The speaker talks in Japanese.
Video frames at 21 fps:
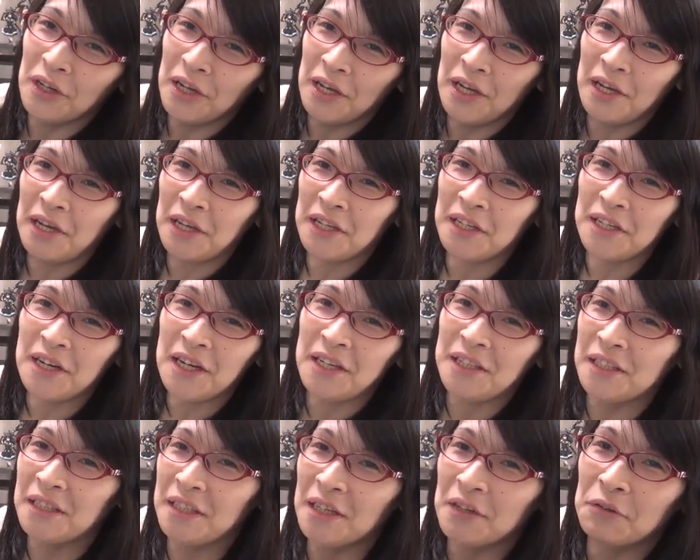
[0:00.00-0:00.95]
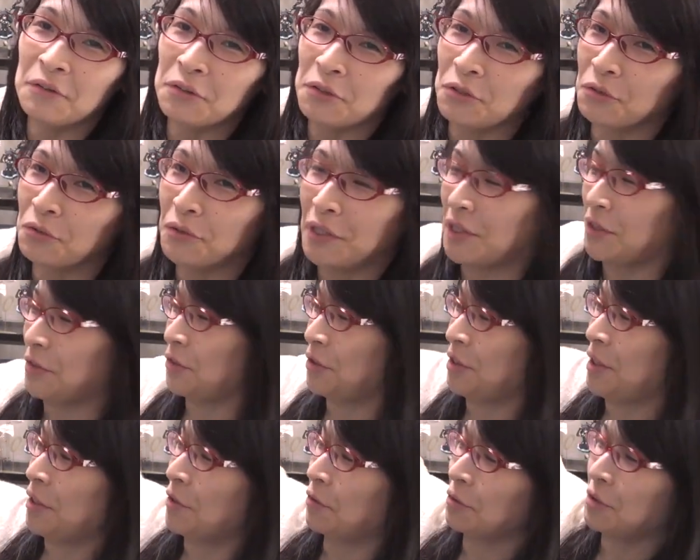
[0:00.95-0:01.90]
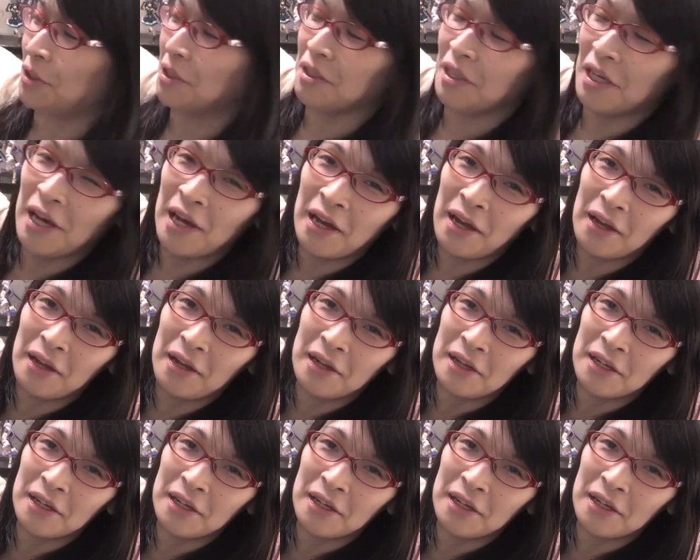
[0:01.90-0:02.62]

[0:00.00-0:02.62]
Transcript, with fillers: えー、左手でこうショートカットしてこっちで